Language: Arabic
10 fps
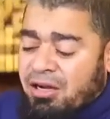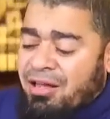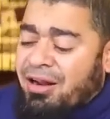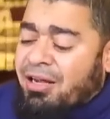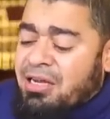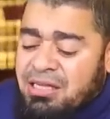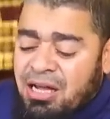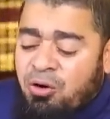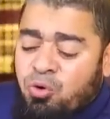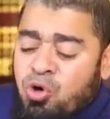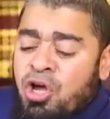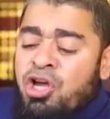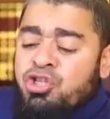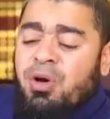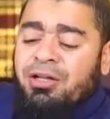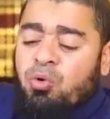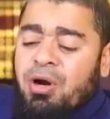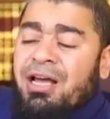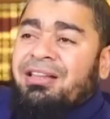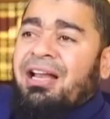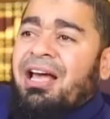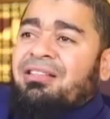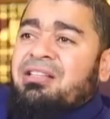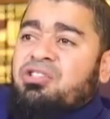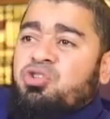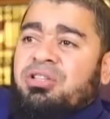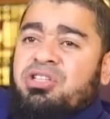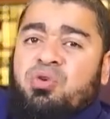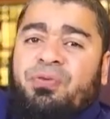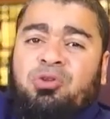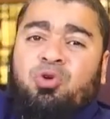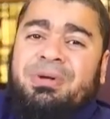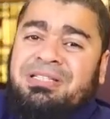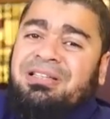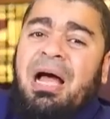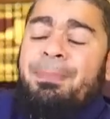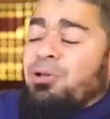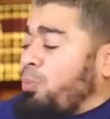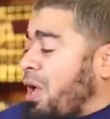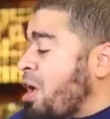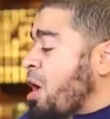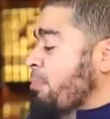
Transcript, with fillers: يا راجل يصحح لكم شويه روايات على قد شويه الصفح دول بس تتعبدوا بيها